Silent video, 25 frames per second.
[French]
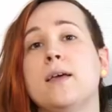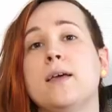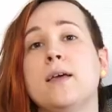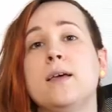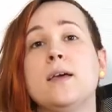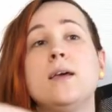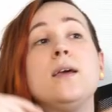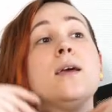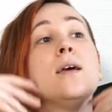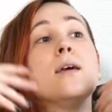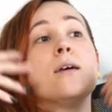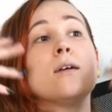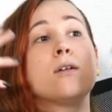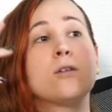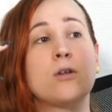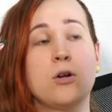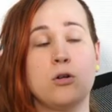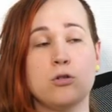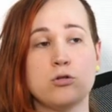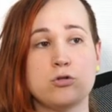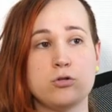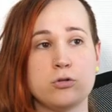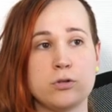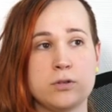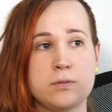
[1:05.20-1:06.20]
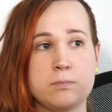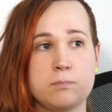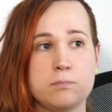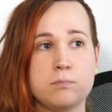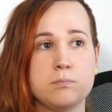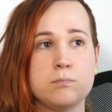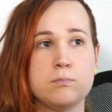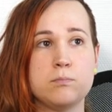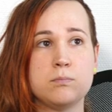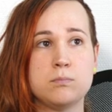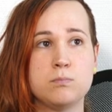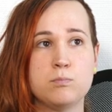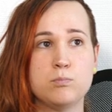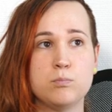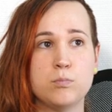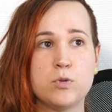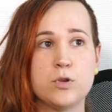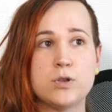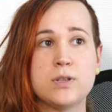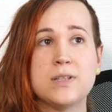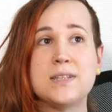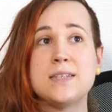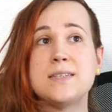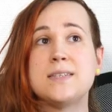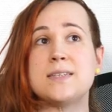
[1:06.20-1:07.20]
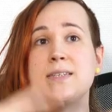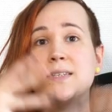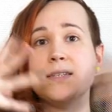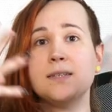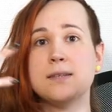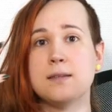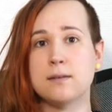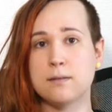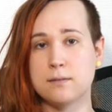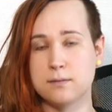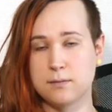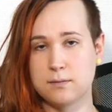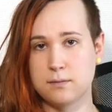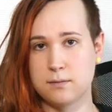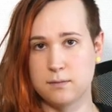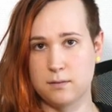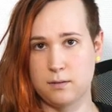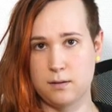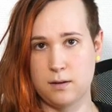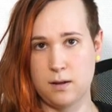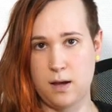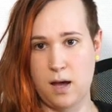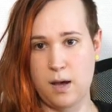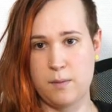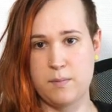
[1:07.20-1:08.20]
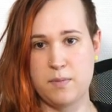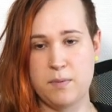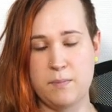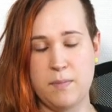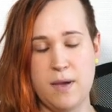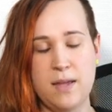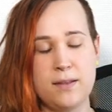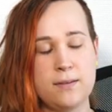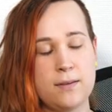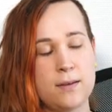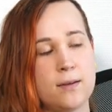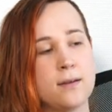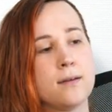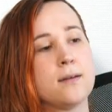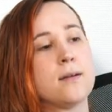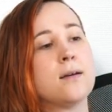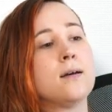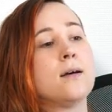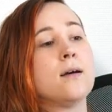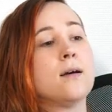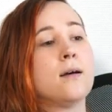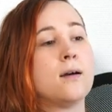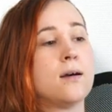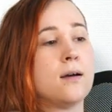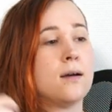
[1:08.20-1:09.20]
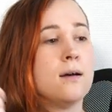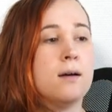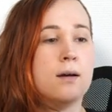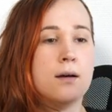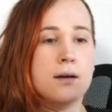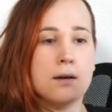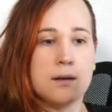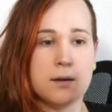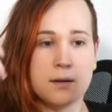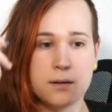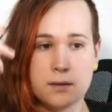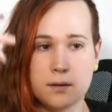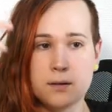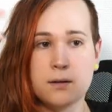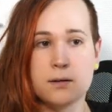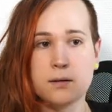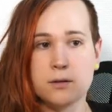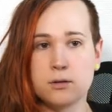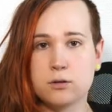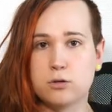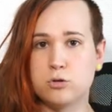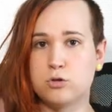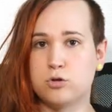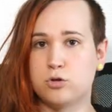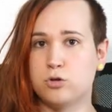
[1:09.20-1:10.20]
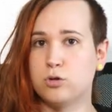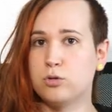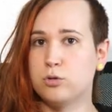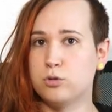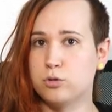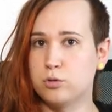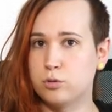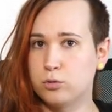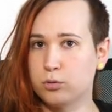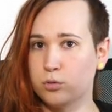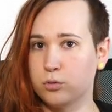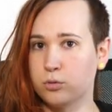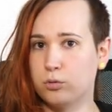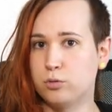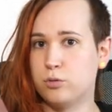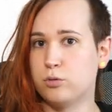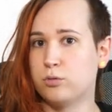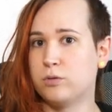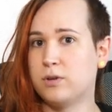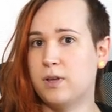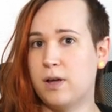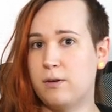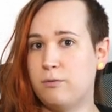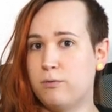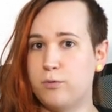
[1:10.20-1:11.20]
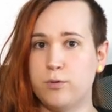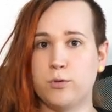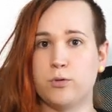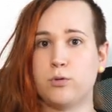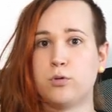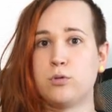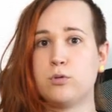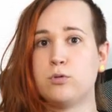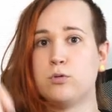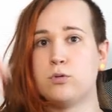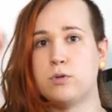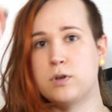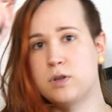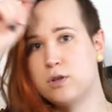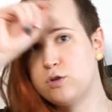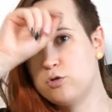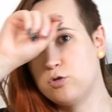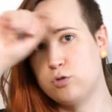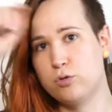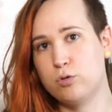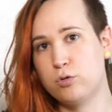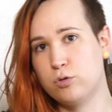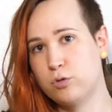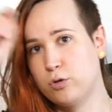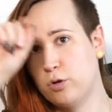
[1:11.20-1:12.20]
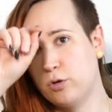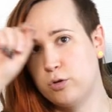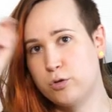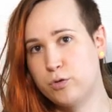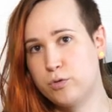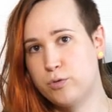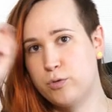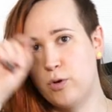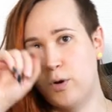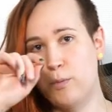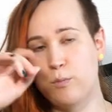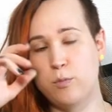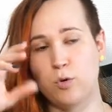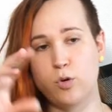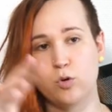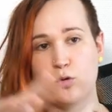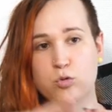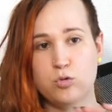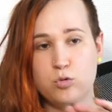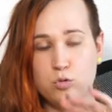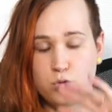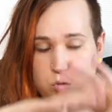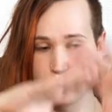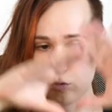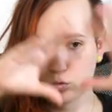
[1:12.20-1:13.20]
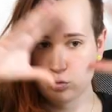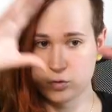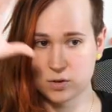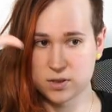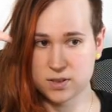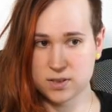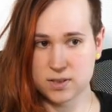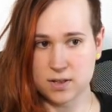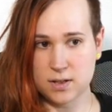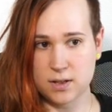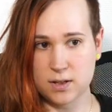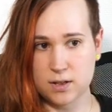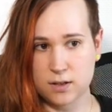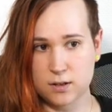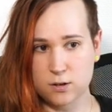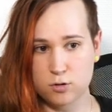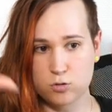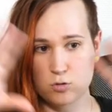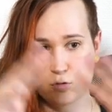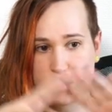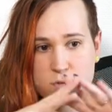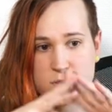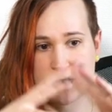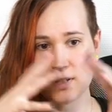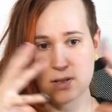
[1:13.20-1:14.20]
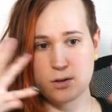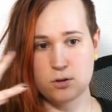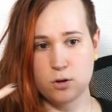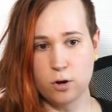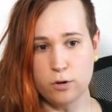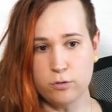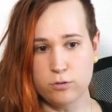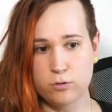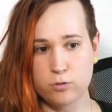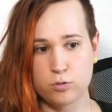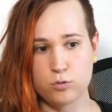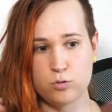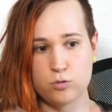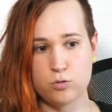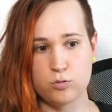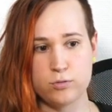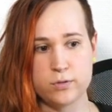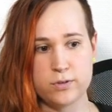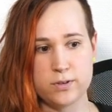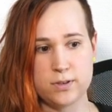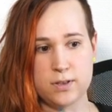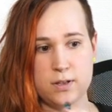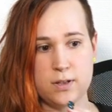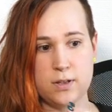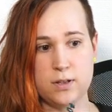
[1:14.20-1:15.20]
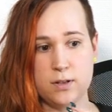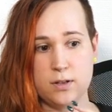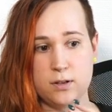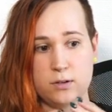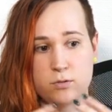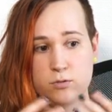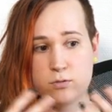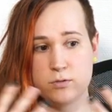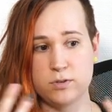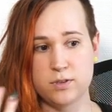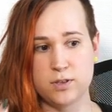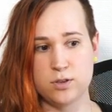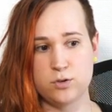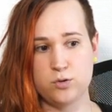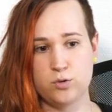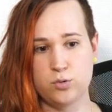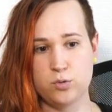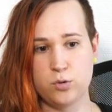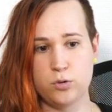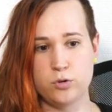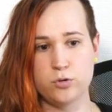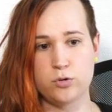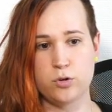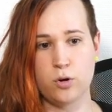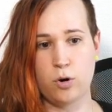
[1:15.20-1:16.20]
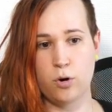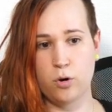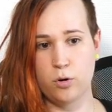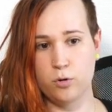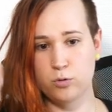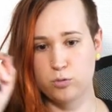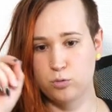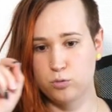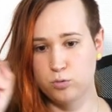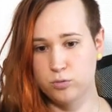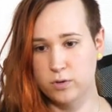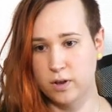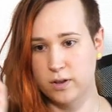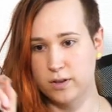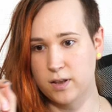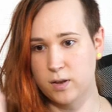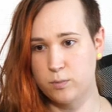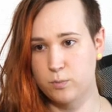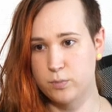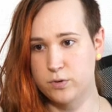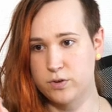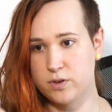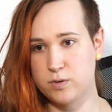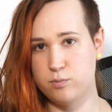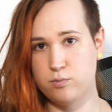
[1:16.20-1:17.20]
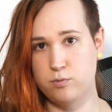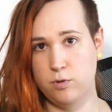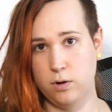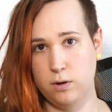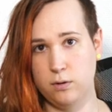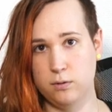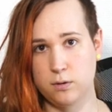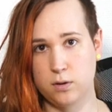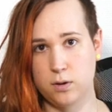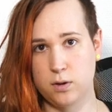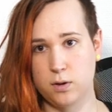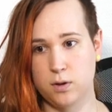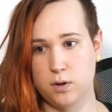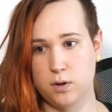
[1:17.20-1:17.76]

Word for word: Et quand je me décide à m'y mettre, je taffe le truc et je transforme toutes ces, notes, toutes ces sources en tout un tas de petits points.